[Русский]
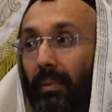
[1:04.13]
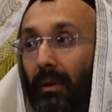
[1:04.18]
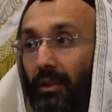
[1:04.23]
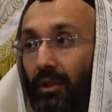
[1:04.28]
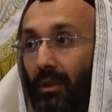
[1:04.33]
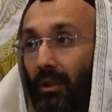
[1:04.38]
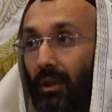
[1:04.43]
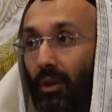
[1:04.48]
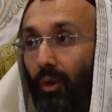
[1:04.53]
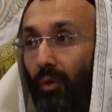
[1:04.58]

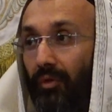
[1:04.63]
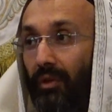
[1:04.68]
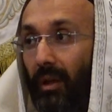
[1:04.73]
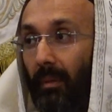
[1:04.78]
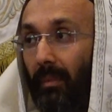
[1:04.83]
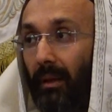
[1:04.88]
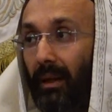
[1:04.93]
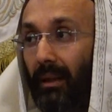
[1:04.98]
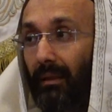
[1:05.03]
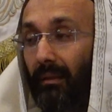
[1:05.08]
почини ее в
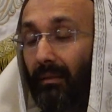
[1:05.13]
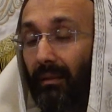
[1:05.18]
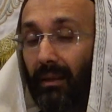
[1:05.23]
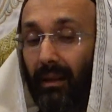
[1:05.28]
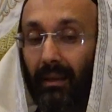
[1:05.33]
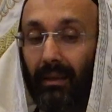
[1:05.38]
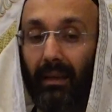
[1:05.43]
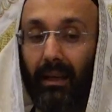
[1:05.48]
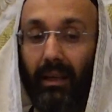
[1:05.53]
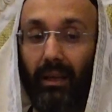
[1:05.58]
шаббат,
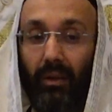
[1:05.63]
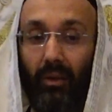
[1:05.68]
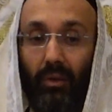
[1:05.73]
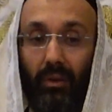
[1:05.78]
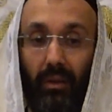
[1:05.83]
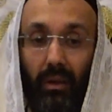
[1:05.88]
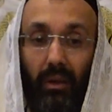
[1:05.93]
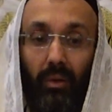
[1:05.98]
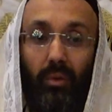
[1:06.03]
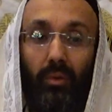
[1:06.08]
когда я ее
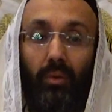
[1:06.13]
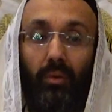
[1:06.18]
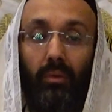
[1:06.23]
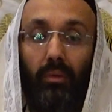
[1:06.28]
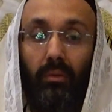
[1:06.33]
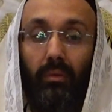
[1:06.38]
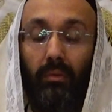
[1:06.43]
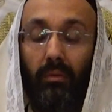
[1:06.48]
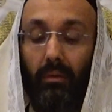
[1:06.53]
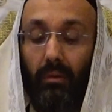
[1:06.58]
даю,
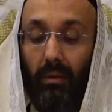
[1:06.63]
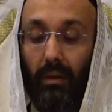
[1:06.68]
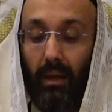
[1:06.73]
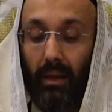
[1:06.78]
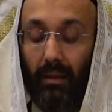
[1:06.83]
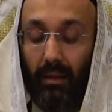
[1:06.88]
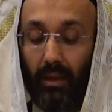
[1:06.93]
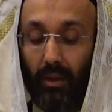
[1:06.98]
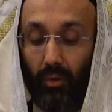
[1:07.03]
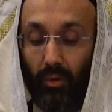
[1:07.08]

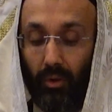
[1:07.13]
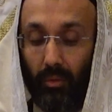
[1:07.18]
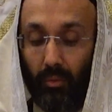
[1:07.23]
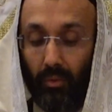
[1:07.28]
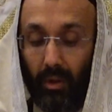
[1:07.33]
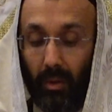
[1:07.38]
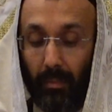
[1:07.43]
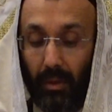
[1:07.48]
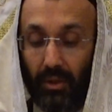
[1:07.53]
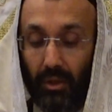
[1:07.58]
отдаю ему
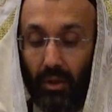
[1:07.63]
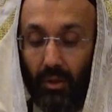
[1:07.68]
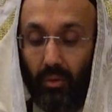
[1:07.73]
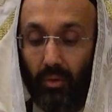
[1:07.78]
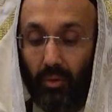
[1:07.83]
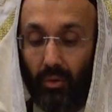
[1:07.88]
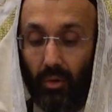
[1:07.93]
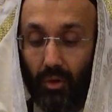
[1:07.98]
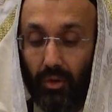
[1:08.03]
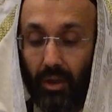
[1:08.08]
на починку
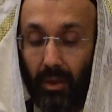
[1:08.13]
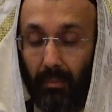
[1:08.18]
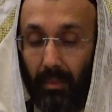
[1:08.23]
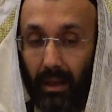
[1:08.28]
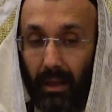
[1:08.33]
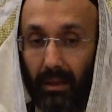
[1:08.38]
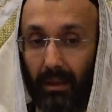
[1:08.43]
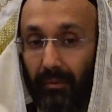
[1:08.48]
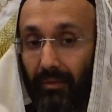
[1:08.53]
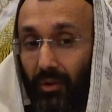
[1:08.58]
до
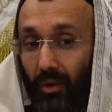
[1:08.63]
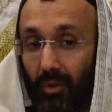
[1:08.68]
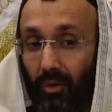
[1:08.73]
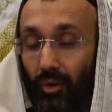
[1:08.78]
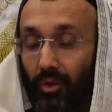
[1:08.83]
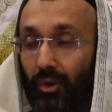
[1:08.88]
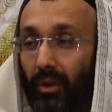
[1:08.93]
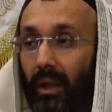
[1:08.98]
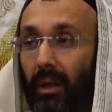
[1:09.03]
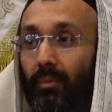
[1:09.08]
шаббата, все равно,
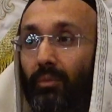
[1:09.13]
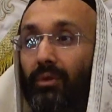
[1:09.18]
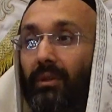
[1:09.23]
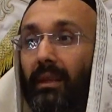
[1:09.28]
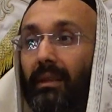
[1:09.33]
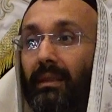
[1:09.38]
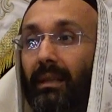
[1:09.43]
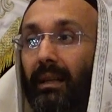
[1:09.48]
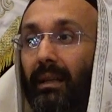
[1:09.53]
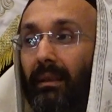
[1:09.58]
что я ему
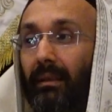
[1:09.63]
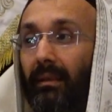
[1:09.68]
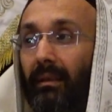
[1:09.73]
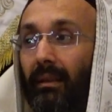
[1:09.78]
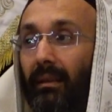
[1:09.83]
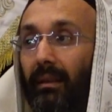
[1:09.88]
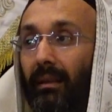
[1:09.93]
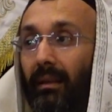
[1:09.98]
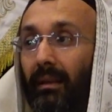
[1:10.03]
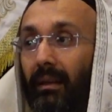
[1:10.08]
сказал.
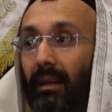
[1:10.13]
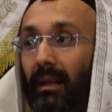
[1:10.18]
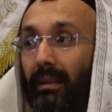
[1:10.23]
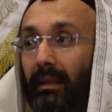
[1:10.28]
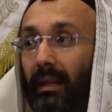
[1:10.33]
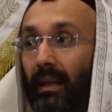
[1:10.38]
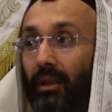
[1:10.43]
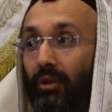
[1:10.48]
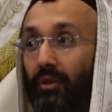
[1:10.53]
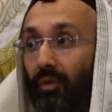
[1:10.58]

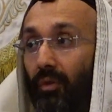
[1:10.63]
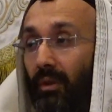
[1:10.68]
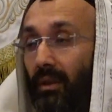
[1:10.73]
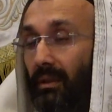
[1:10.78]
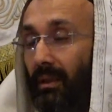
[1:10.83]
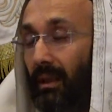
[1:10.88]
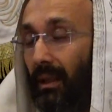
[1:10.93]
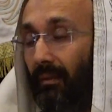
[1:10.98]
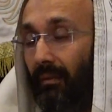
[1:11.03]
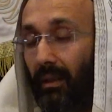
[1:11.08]
Хотя я ничего не
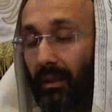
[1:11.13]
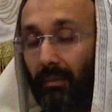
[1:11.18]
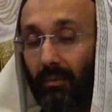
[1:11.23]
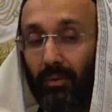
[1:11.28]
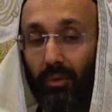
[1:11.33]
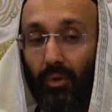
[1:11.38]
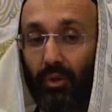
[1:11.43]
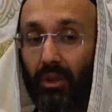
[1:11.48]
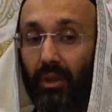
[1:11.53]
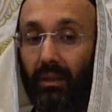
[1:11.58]
сказал, в этом
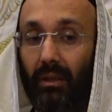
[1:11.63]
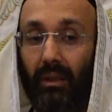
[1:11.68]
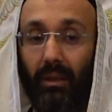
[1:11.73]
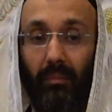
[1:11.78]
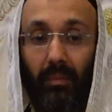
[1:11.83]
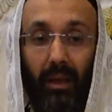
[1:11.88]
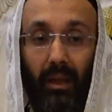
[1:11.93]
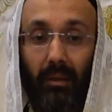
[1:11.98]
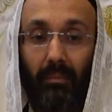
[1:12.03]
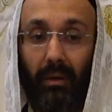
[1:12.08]
случае не
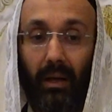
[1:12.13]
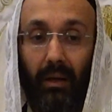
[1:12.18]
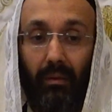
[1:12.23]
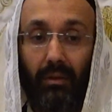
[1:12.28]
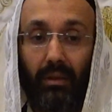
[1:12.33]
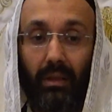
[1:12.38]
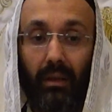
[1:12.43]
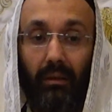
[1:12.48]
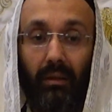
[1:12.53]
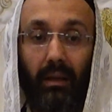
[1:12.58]
имеет права
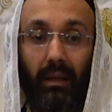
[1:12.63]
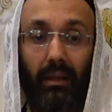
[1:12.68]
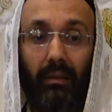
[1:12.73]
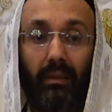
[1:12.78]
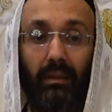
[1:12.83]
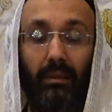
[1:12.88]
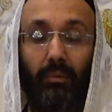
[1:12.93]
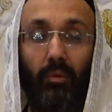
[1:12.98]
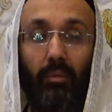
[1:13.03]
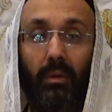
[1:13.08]
человека
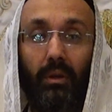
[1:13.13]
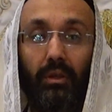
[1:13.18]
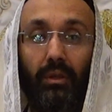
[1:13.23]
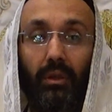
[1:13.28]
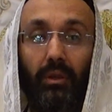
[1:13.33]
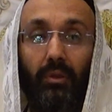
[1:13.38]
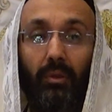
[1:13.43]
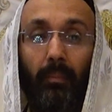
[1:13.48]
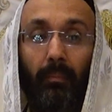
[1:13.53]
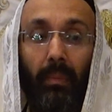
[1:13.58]
давать ему
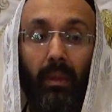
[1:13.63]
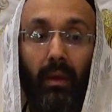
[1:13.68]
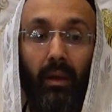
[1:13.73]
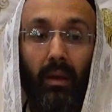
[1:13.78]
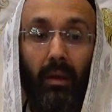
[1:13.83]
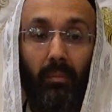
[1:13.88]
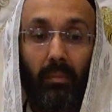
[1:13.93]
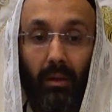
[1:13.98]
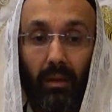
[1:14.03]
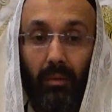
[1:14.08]
машину,
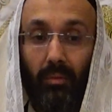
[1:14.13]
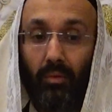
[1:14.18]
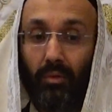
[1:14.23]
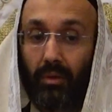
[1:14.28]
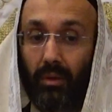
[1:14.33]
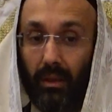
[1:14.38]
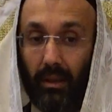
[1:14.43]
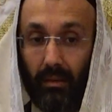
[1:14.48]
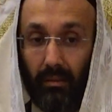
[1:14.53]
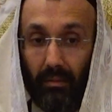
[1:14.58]
потому
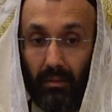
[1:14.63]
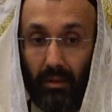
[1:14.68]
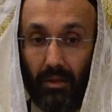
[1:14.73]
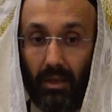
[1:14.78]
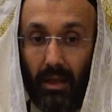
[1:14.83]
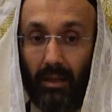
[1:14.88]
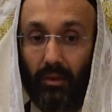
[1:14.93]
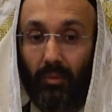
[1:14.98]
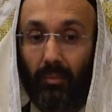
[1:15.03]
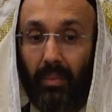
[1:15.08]
что
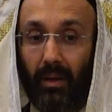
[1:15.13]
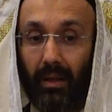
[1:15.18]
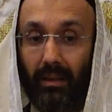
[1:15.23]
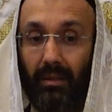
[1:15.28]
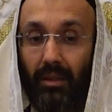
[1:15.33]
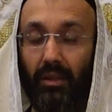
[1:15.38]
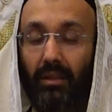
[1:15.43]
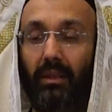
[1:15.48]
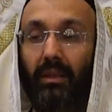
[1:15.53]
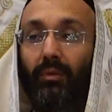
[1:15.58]
сейчас он
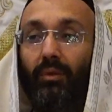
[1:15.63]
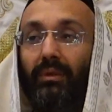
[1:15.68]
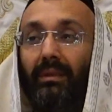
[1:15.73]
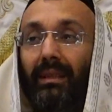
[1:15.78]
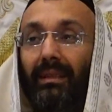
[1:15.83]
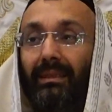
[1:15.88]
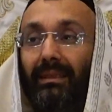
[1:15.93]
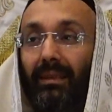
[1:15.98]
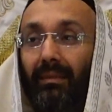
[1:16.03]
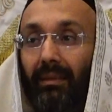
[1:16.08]
практически его
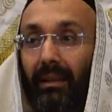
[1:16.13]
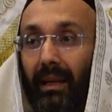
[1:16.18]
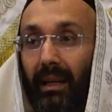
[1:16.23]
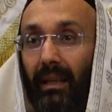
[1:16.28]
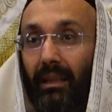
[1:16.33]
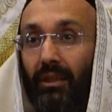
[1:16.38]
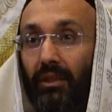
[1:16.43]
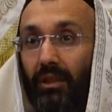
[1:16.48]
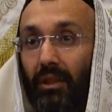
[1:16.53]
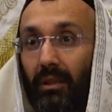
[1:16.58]

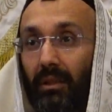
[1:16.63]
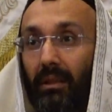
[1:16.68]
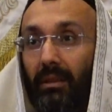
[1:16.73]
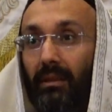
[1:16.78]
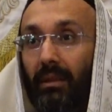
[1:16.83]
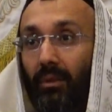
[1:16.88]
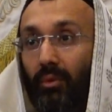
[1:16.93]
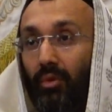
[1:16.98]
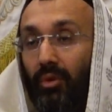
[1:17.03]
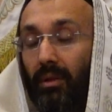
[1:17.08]
заставляет чинить
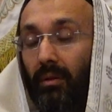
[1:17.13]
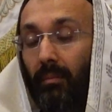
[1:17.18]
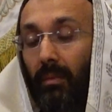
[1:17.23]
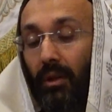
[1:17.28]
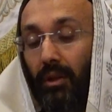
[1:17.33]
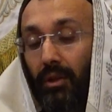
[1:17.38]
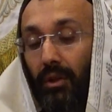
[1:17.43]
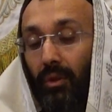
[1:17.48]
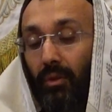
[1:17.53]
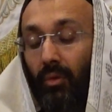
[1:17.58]
эту
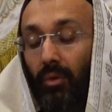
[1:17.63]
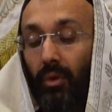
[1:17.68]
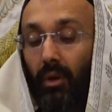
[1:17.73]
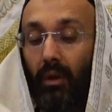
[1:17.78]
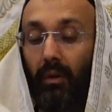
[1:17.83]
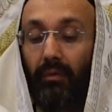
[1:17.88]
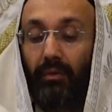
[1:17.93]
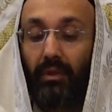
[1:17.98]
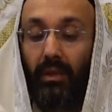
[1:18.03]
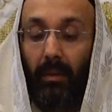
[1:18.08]
машину
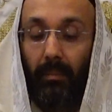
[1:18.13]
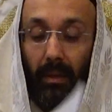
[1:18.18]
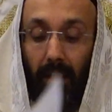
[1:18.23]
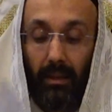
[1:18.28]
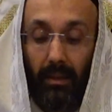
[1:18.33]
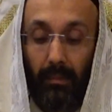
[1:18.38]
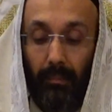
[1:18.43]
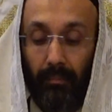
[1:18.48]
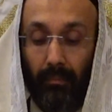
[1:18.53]
в шаббат.